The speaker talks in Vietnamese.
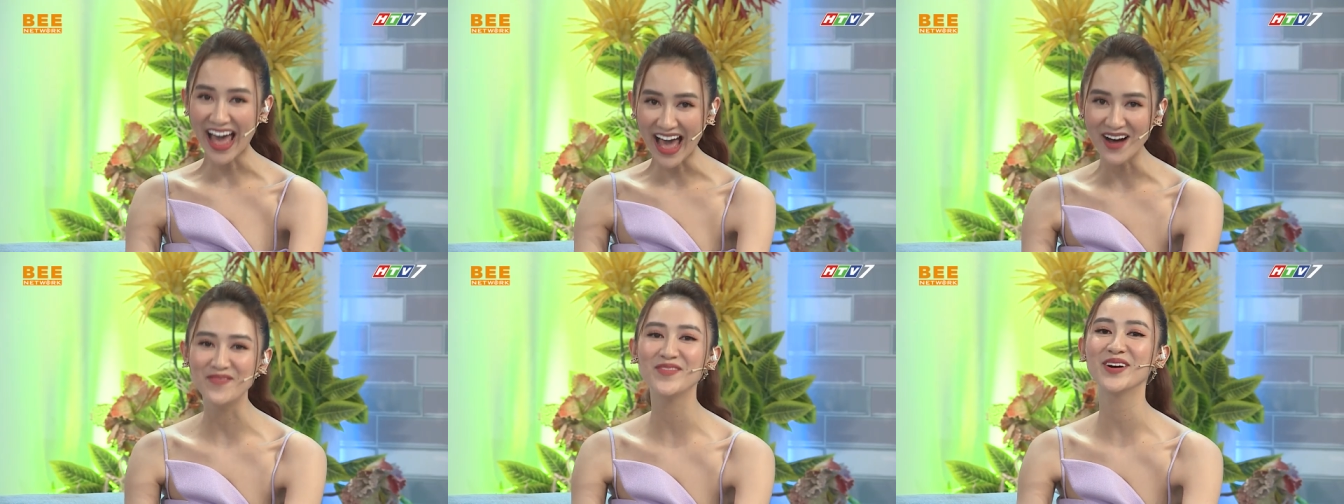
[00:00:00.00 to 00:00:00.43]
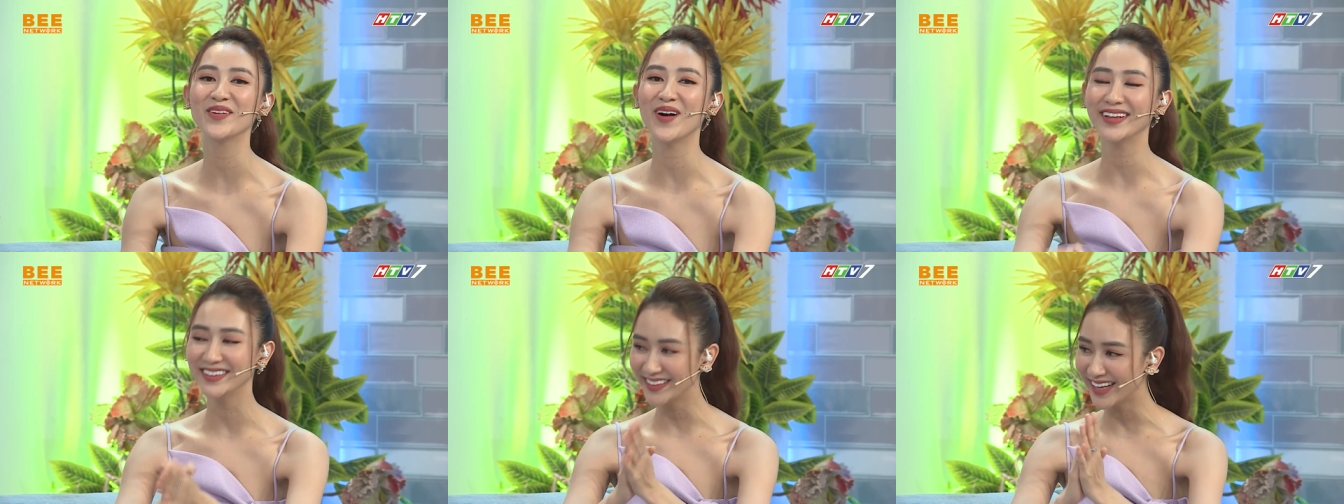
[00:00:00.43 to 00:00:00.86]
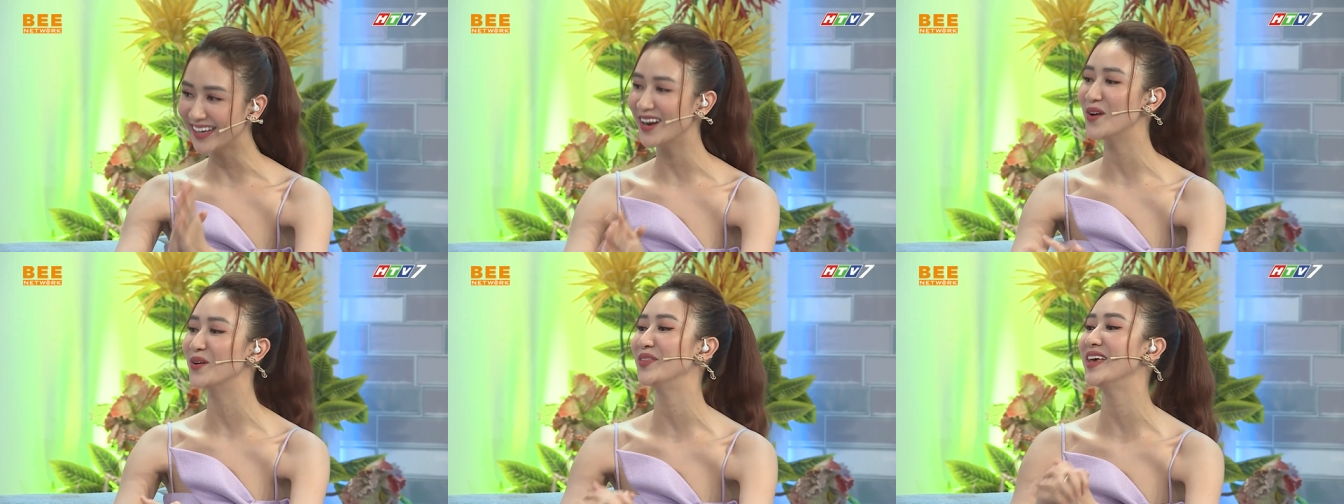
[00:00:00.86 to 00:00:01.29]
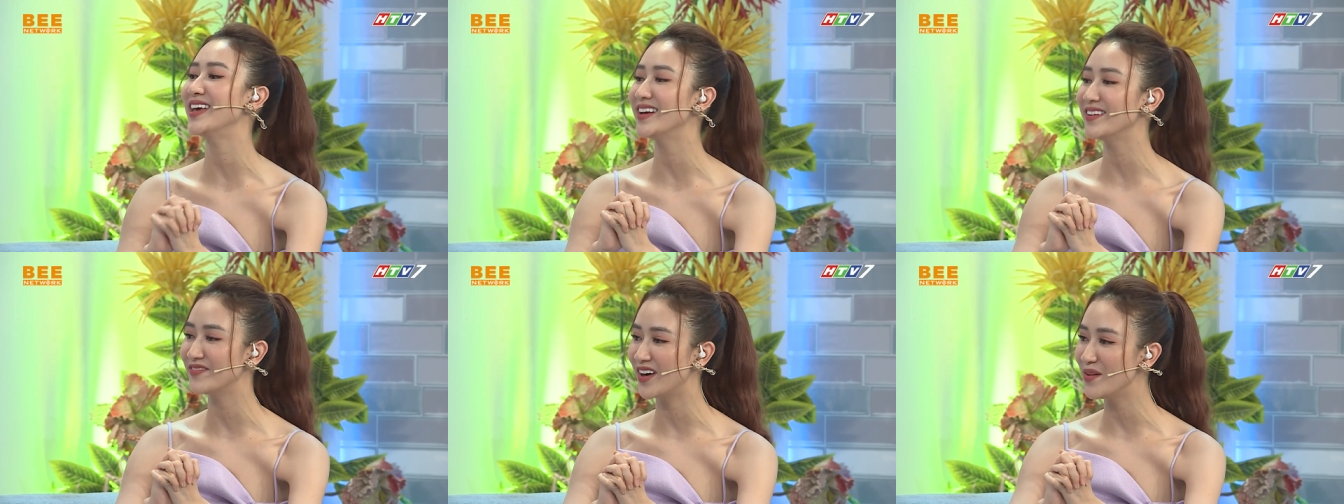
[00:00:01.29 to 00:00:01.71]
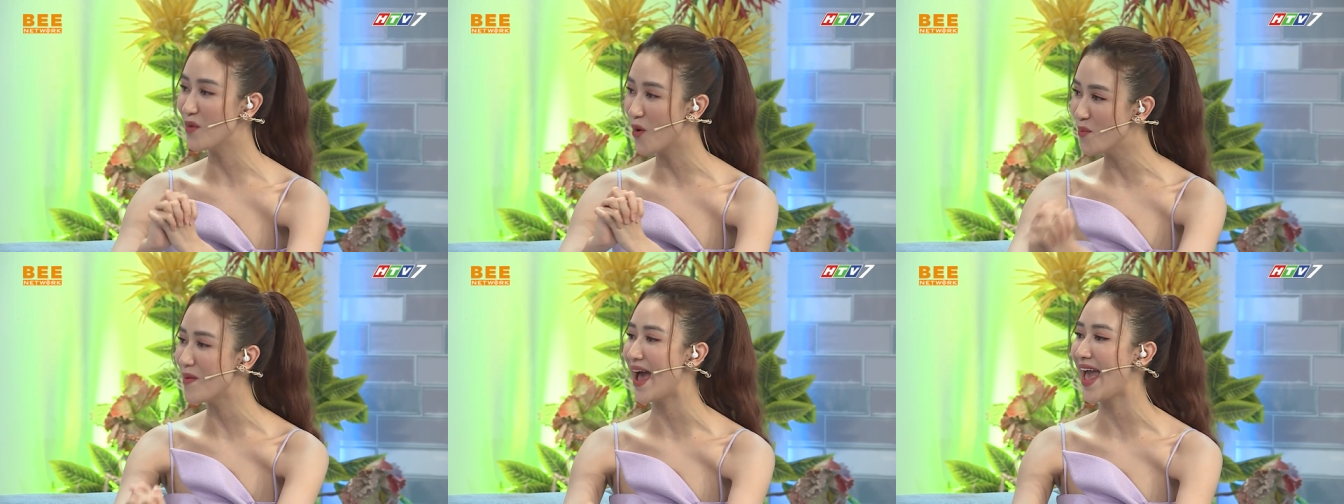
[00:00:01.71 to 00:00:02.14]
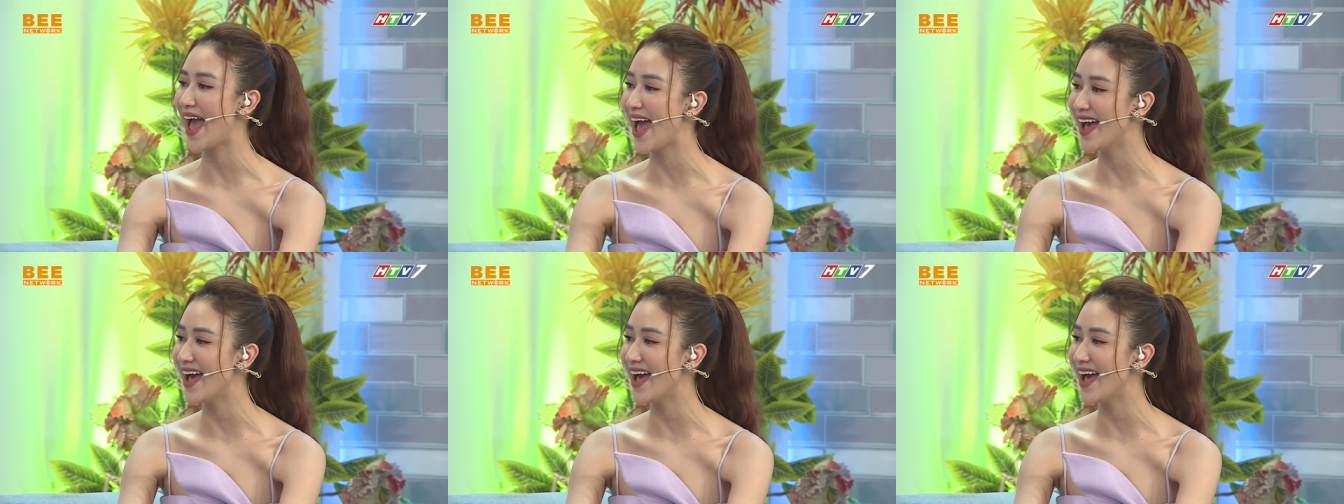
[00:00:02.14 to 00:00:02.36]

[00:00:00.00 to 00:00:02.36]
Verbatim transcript: tạm vượt qua thử thách đầu tiên với bốn bài